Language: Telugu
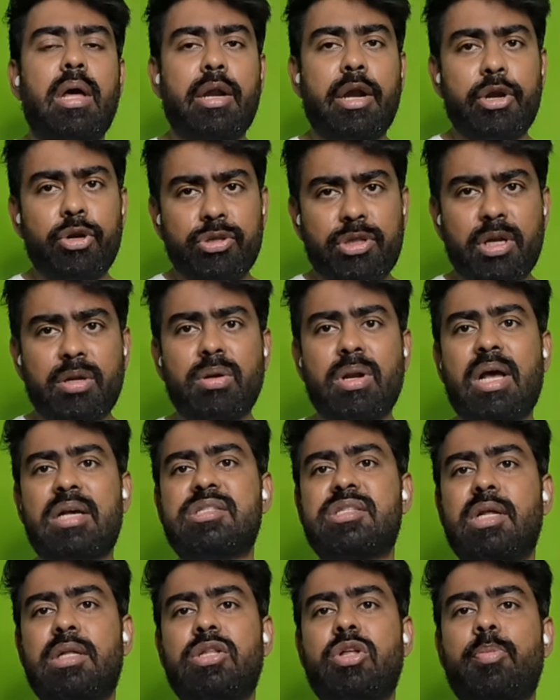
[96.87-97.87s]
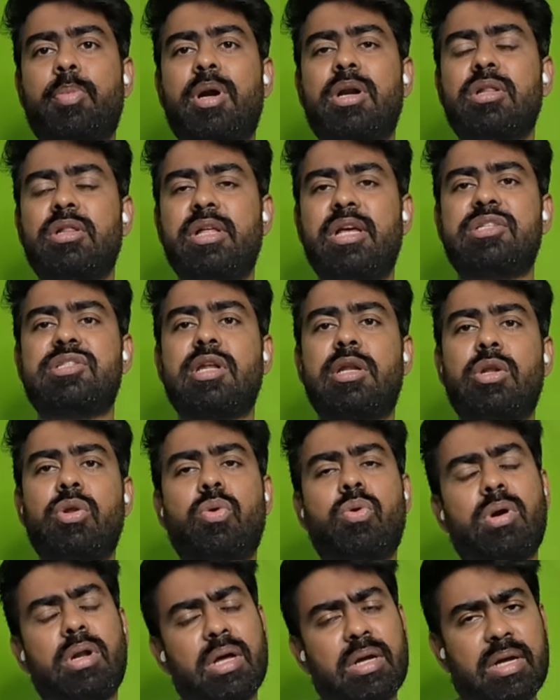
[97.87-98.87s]
రెండు తెలుగు రాష్ట్రాలతో పాటు దేశంలో
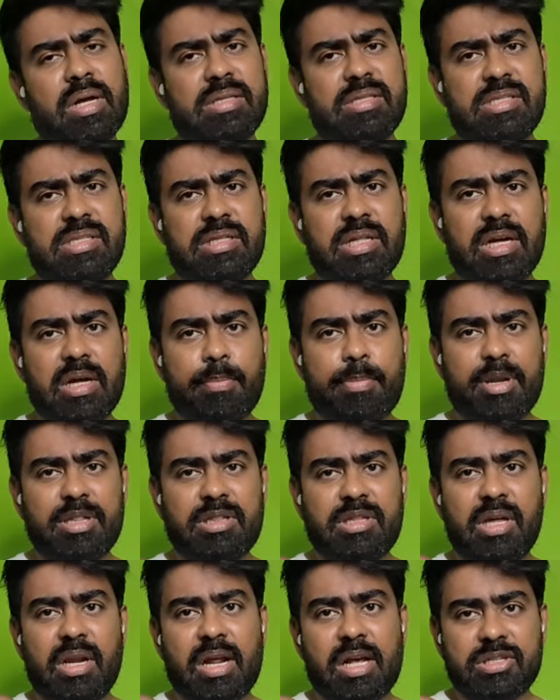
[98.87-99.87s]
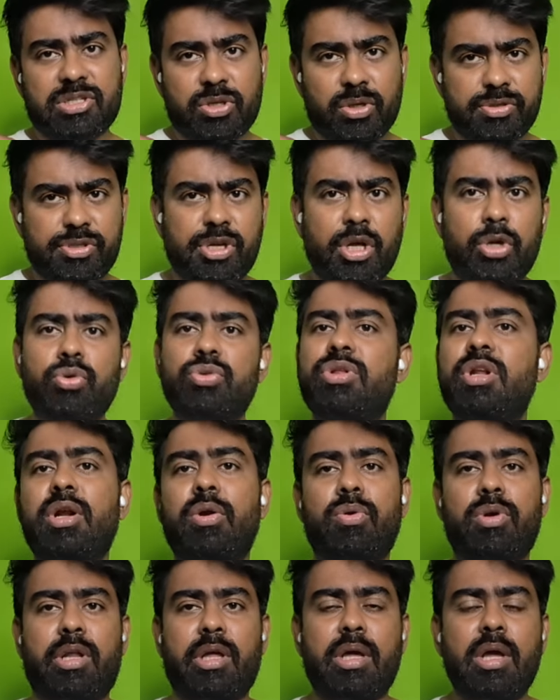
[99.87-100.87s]
కూడా ఖచ్చితంగా ప్రతి రాష్ట్రం జరుగుతూనే
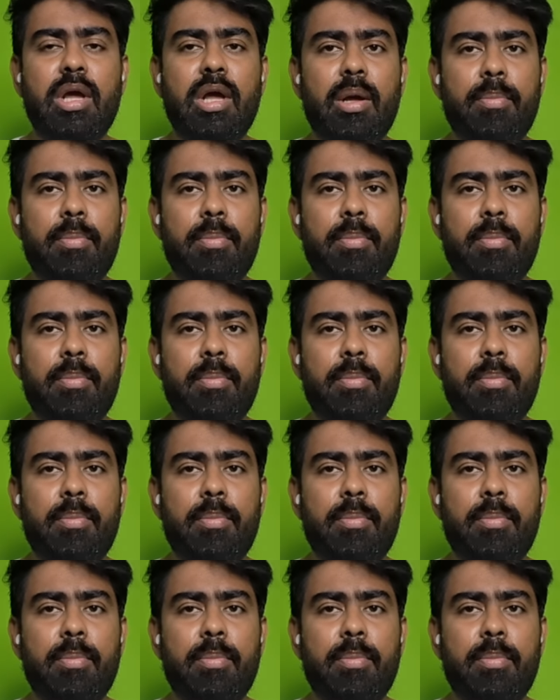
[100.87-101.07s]
ఉంటాయి